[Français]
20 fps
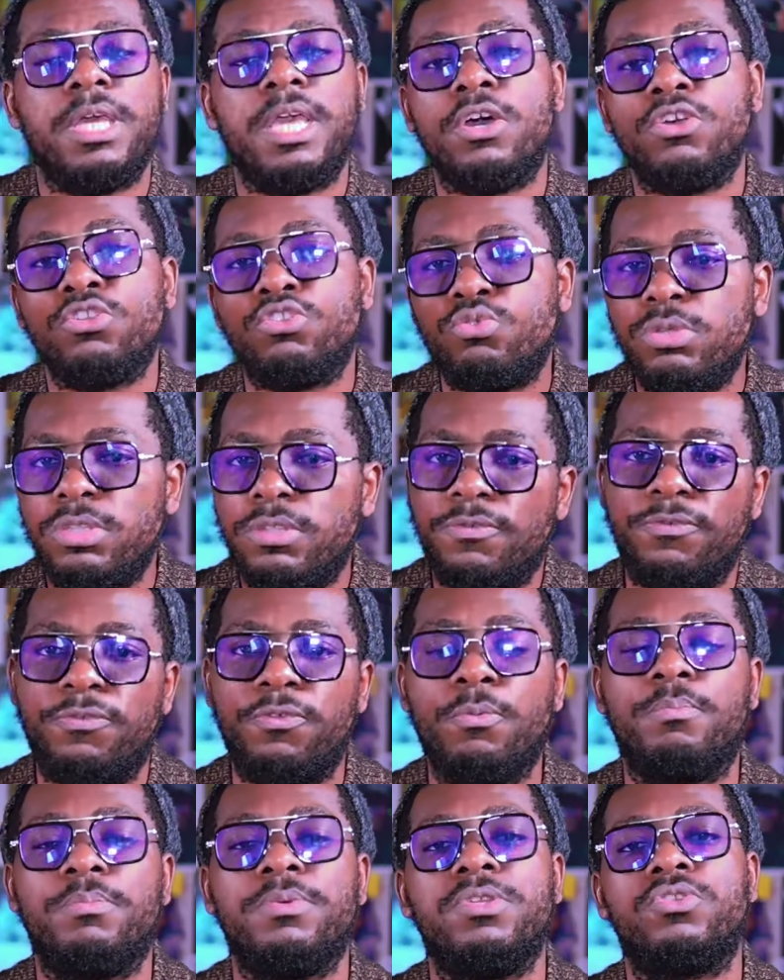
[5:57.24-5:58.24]
Et ensuite,
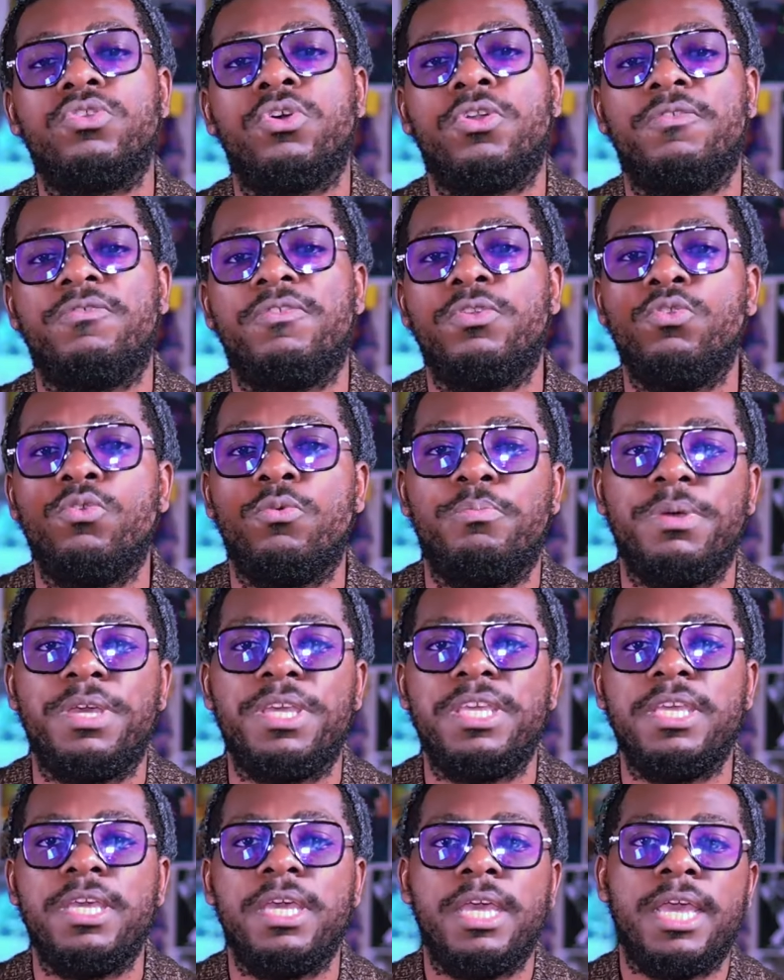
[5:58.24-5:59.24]
fiou, ils sont revenus au
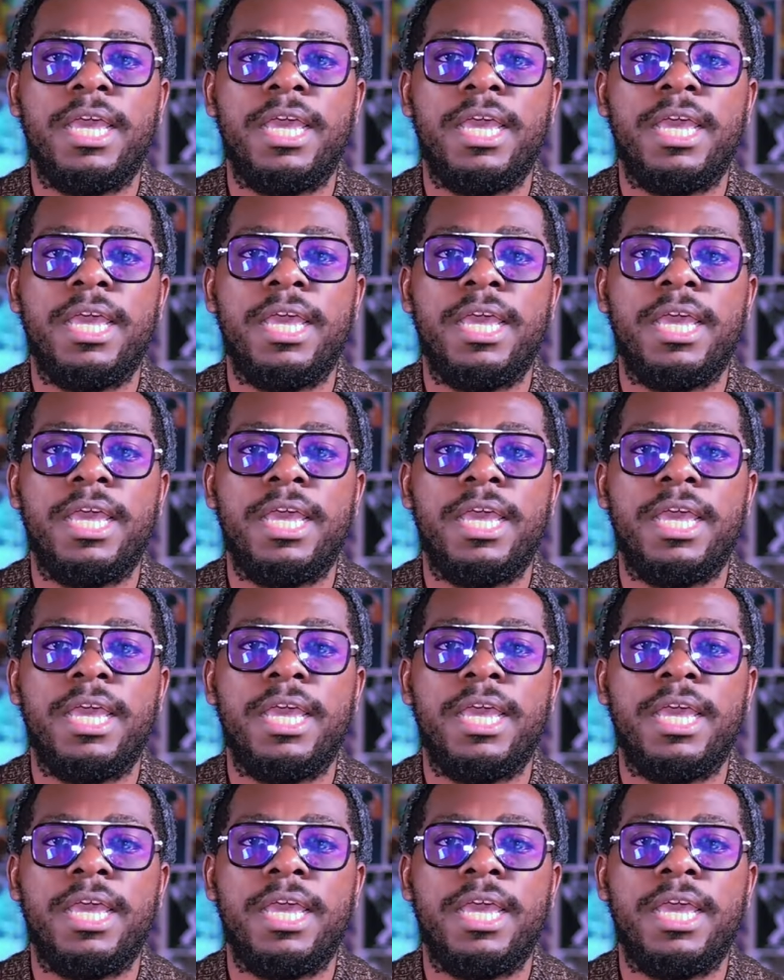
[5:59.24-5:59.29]
pays.